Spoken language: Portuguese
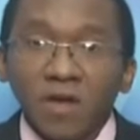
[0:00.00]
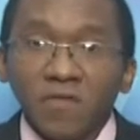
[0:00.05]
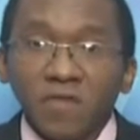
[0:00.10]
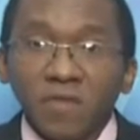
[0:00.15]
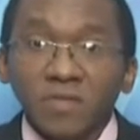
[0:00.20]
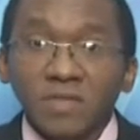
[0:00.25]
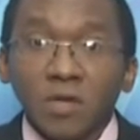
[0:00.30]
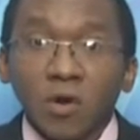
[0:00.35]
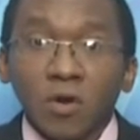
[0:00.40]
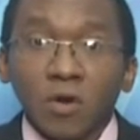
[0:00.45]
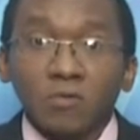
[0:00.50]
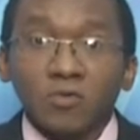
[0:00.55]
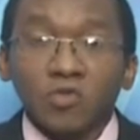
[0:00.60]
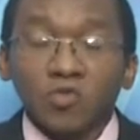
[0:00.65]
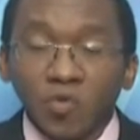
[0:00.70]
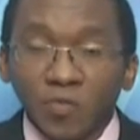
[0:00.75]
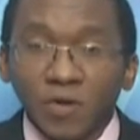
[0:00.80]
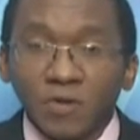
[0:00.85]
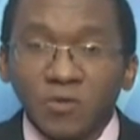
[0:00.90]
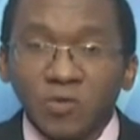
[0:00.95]
Vamos agora aos
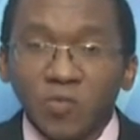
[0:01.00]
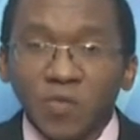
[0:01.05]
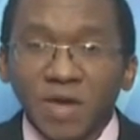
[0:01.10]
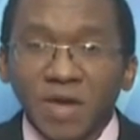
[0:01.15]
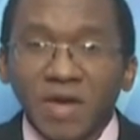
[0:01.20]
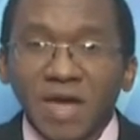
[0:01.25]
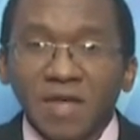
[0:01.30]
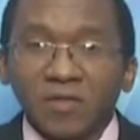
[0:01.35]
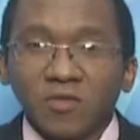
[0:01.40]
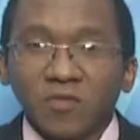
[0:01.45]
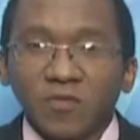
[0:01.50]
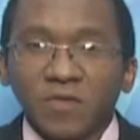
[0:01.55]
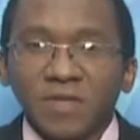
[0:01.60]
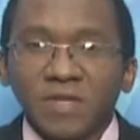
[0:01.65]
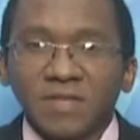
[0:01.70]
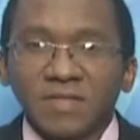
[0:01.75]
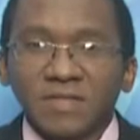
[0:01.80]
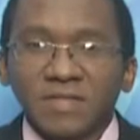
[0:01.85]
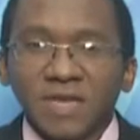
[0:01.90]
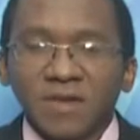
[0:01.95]
números do mercado
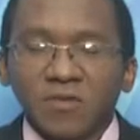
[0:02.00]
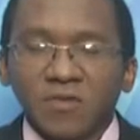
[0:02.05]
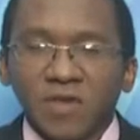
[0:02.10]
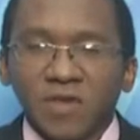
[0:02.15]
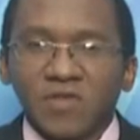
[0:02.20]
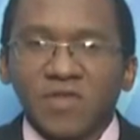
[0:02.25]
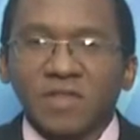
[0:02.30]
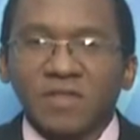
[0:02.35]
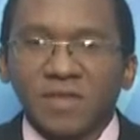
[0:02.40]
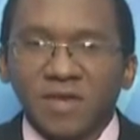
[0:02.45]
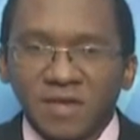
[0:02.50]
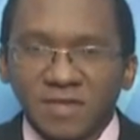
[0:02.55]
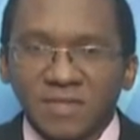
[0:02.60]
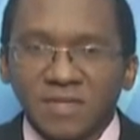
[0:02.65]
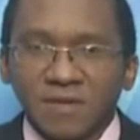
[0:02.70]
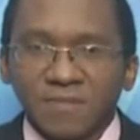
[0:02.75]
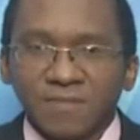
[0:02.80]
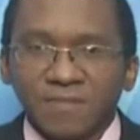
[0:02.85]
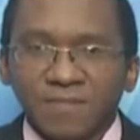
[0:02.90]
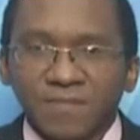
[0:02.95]
financeiro desta
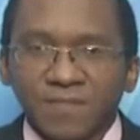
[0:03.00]
terça.